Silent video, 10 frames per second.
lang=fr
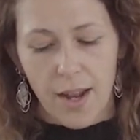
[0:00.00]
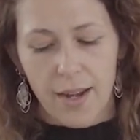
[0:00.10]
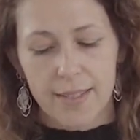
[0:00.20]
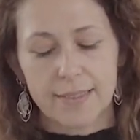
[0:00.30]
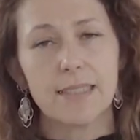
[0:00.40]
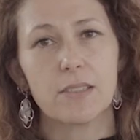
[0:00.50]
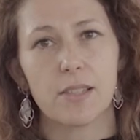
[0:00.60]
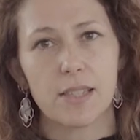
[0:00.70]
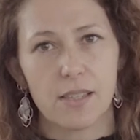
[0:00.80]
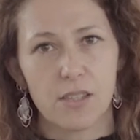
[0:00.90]
la
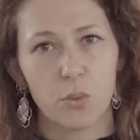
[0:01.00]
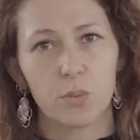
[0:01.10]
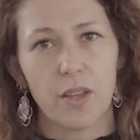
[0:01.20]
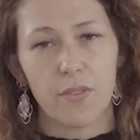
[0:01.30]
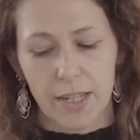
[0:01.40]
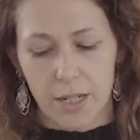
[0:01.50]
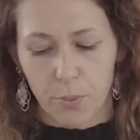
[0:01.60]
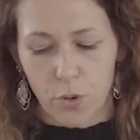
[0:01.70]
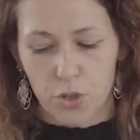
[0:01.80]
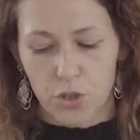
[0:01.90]
distanciation d'avec les
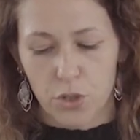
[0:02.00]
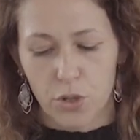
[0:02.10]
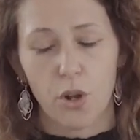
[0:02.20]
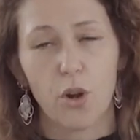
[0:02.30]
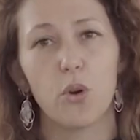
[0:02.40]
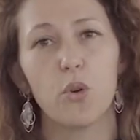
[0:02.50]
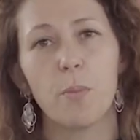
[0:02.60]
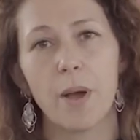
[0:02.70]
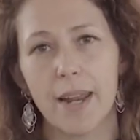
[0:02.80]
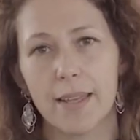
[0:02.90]
proches, le
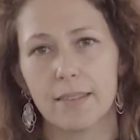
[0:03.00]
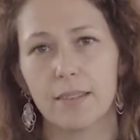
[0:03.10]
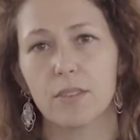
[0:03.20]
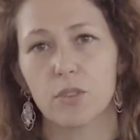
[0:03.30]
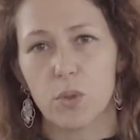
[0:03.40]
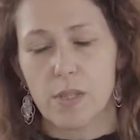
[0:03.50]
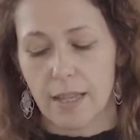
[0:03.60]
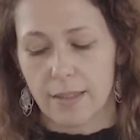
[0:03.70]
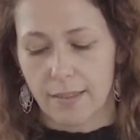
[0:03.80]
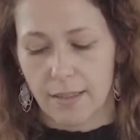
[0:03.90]
mal-être de
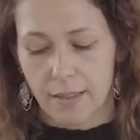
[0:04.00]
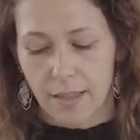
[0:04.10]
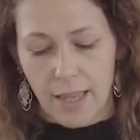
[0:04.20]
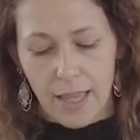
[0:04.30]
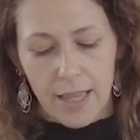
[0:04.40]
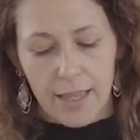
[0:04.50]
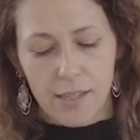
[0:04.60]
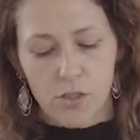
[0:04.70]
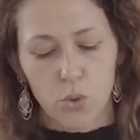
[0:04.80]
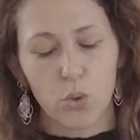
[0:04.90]
certains et
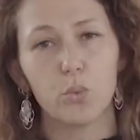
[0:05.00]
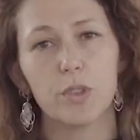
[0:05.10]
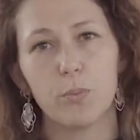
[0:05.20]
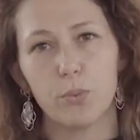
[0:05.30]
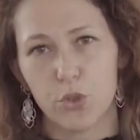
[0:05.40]
surtout des plus